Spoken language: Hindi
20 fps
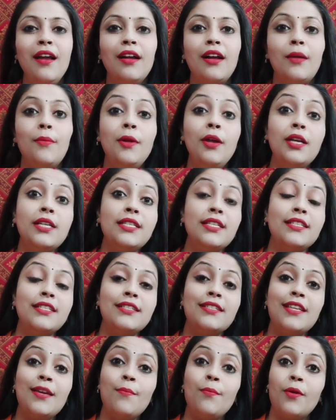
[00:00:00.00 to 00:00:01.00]
कभी किसी
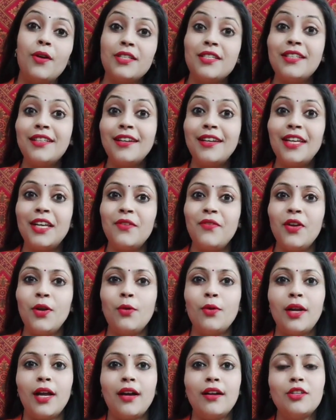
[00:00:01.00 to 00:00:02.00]
चीज़ की बहुत ज़्यादा क्रेविंग
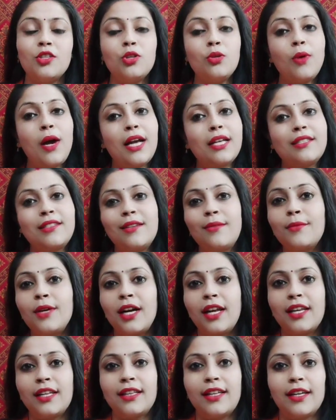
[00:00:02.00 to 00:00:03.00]
होना चलो आइसक्रीम खा
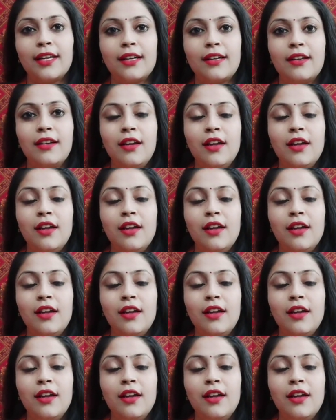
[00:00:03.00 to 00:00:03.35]
लेते हैं